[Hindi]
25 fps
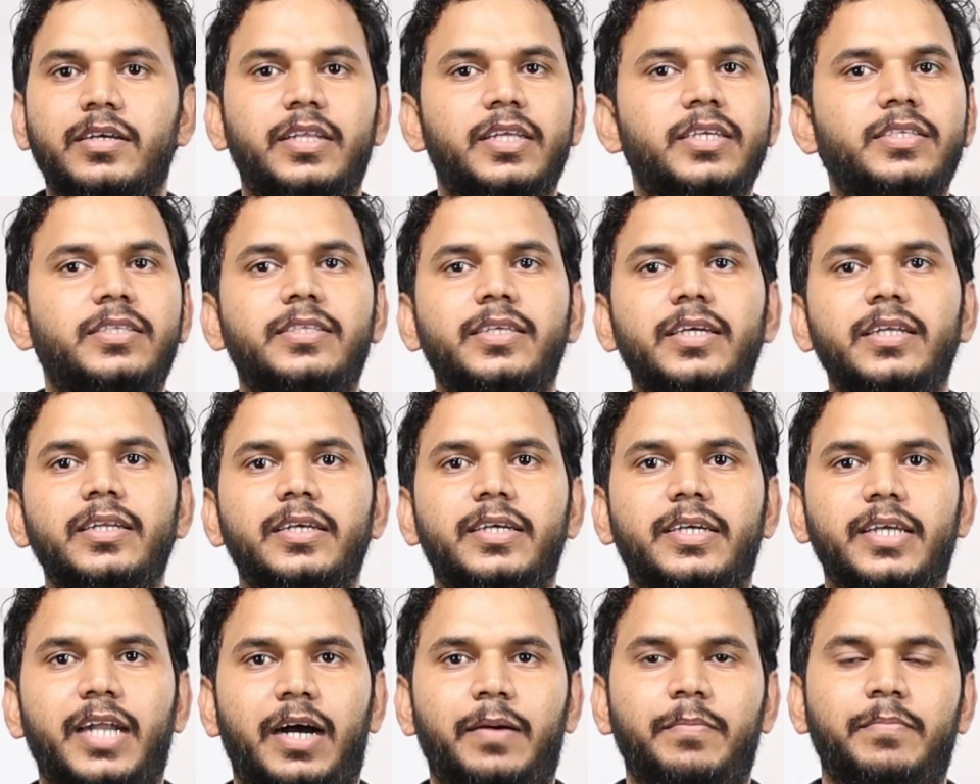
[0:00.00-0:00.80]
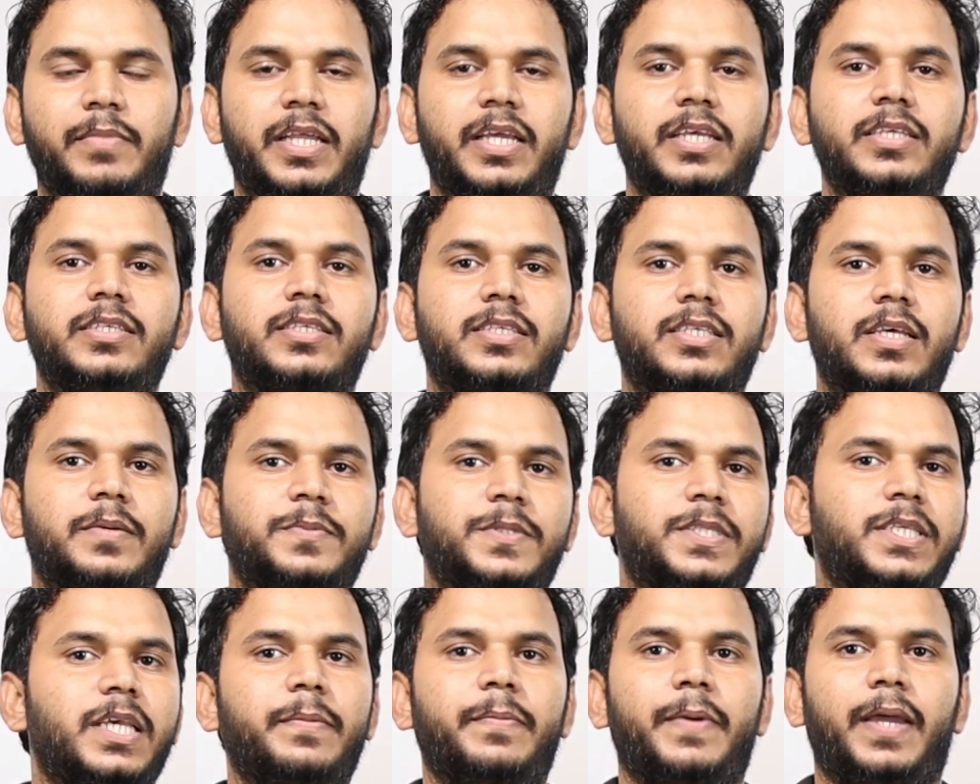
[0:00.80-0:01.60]
क्रिश्चियन ग्राम ने
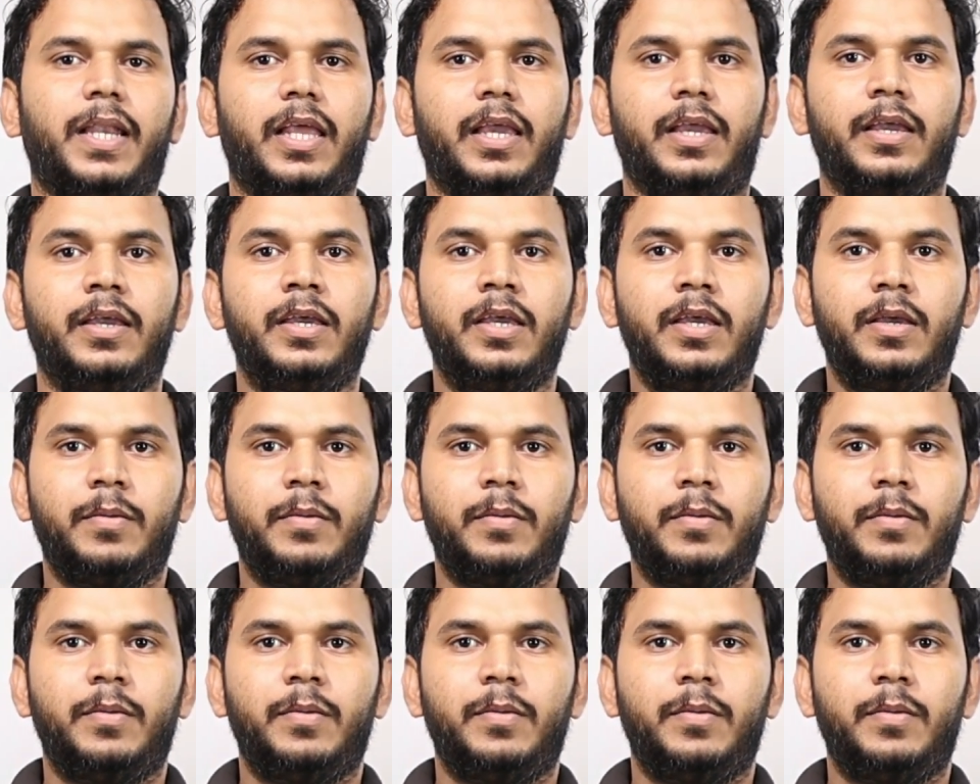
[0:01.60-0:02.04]
सबसे पहले